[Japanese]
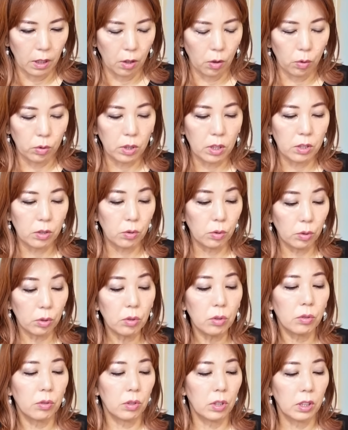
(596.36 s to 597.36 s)
同じこと
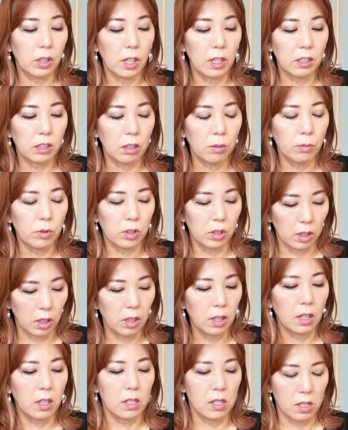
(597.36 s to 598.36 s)
の繰り返しかもしれ
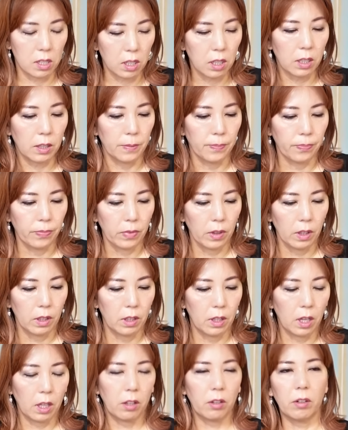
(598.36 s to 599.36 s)
ないし、
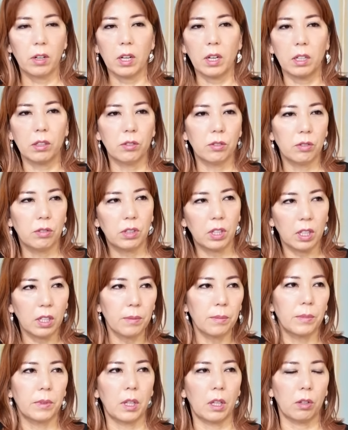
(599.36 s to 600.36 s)

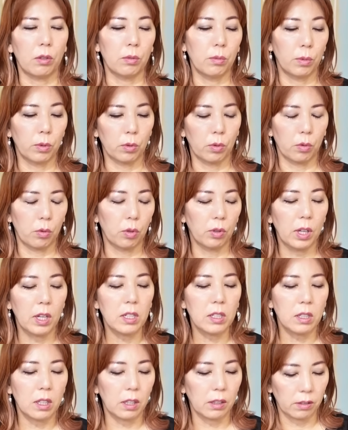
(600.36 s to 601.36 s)
レギュラールーティーンっていうものをこな
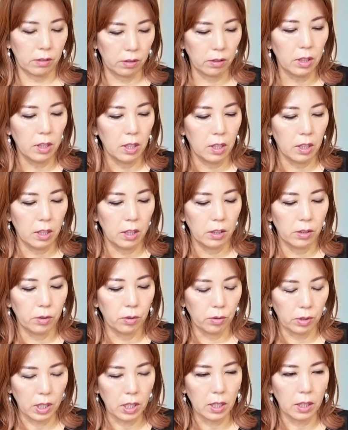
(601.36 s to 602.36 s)
していく
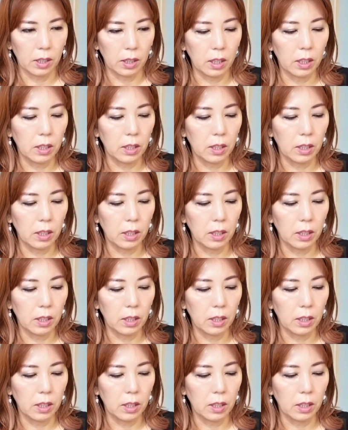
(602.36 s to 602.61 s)
のがい